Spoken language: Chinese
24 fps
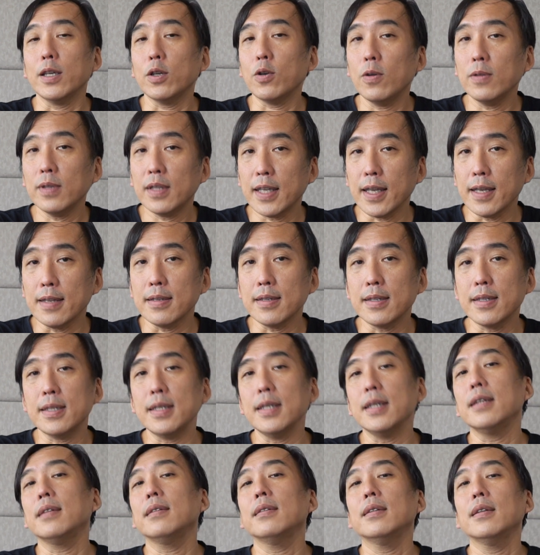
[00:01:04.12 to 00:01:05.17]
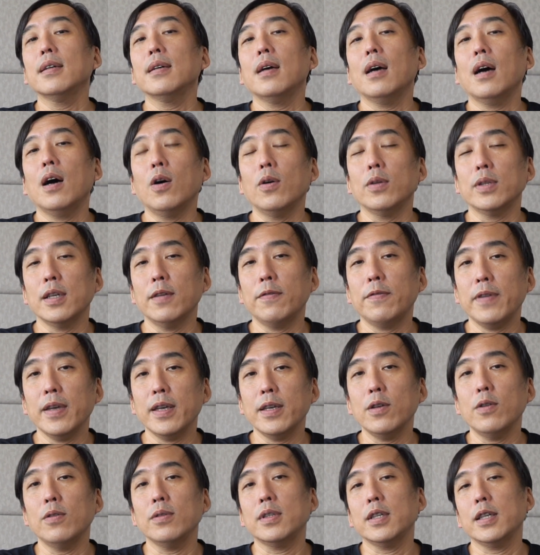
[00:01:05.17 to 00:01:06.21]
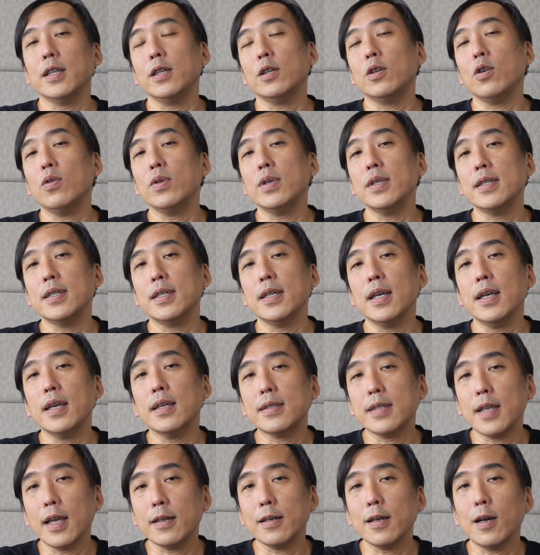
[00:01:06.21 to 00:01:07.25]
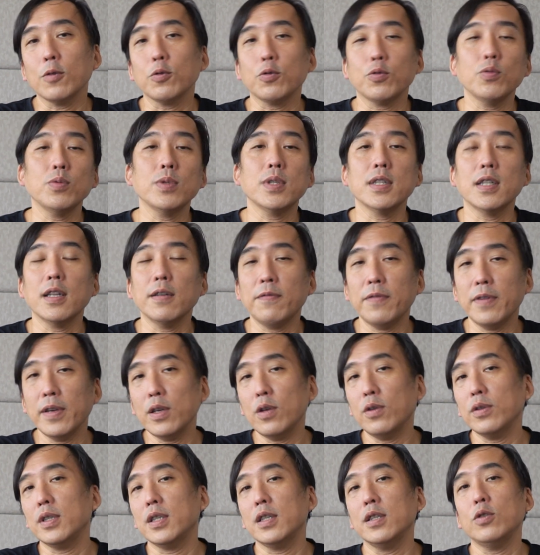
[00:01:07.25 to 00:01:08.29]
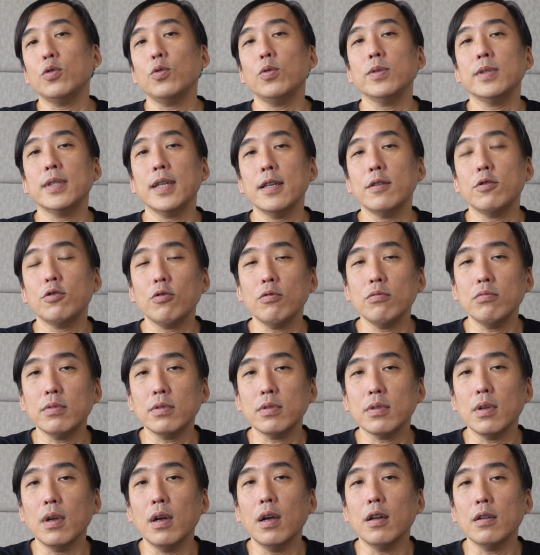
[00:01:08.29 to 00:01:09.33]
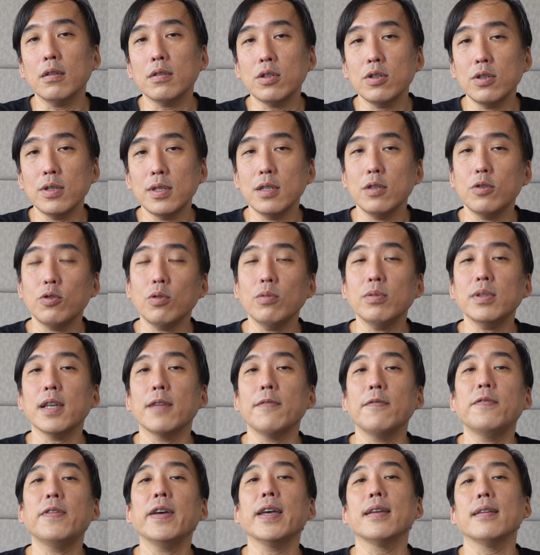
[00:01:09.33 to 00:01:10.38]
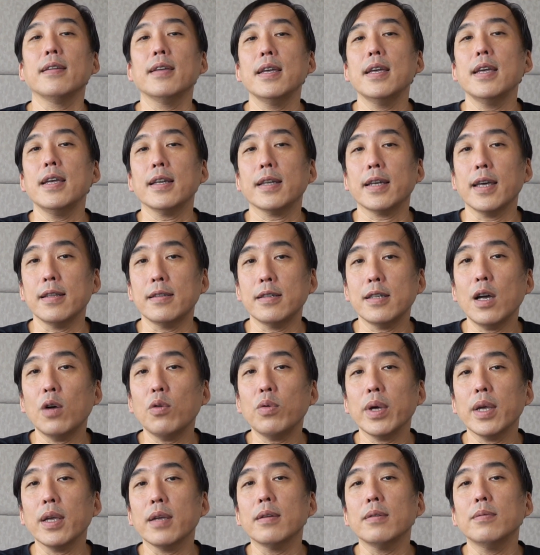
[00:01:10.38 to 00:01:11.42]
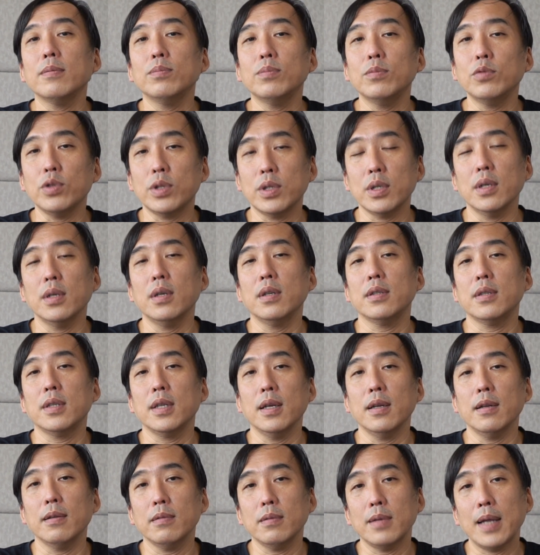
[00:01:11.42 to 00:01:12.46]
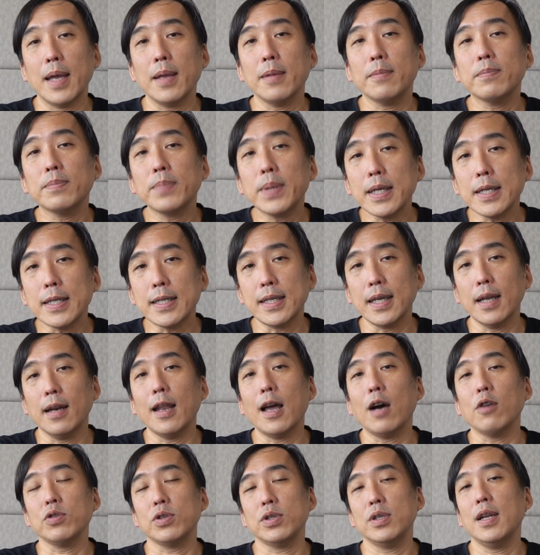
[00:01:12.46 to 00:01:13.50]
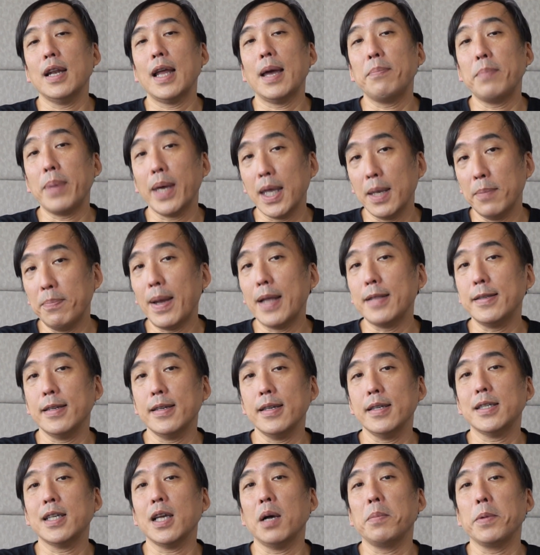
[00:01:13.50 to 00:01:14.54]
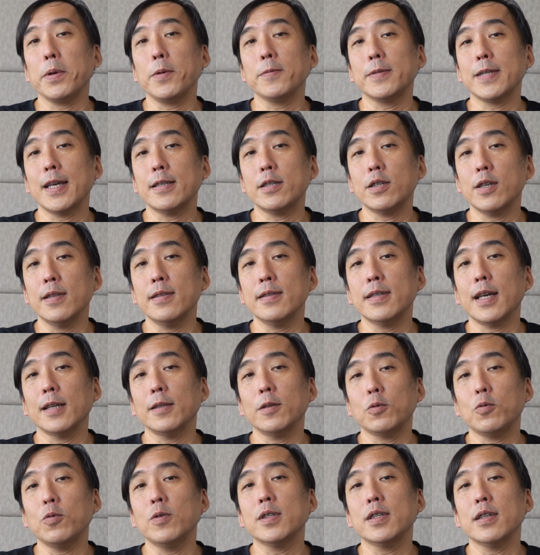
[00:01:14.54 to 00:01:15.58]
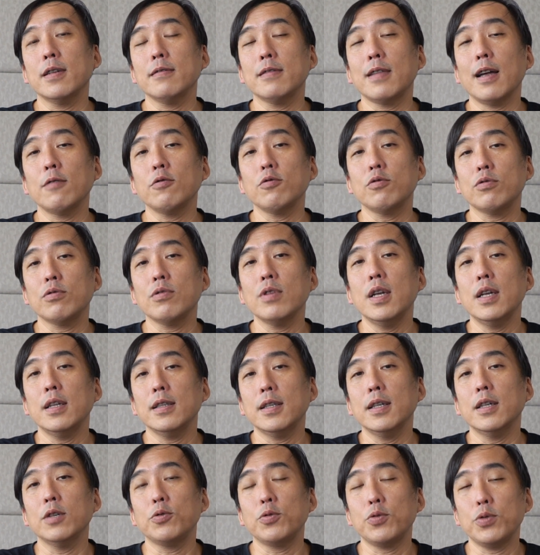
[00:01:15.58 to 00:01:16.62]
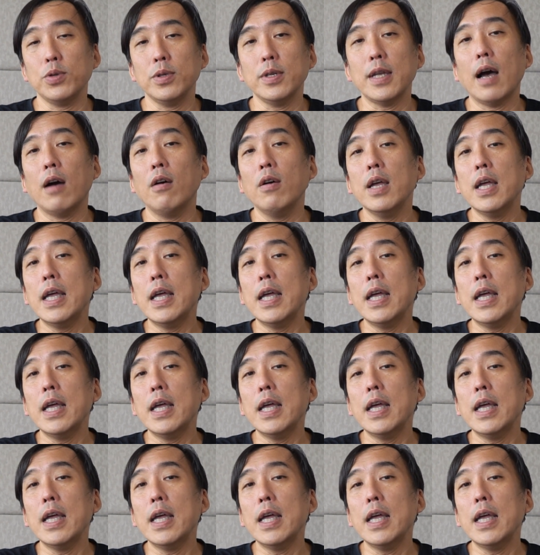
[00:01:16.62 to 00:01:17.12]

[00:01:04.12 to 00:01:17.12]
供点心好的费用，提供一些参考书籍的费用，提供一些中呃师资中点费给教会牧者的来聘请老师来陪伴这些小朋友在成长的过程当的需要。